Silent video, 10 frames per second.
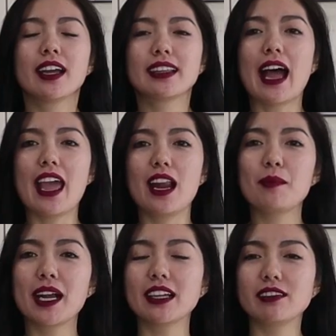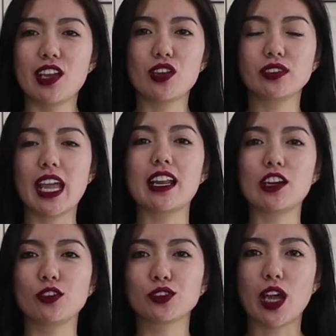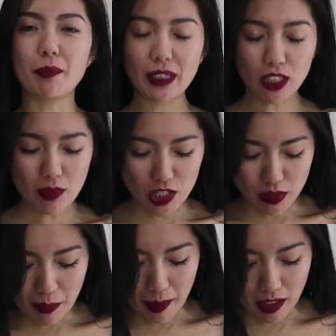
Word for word: Dahil maganda yung tela ng top. Ito, medyo may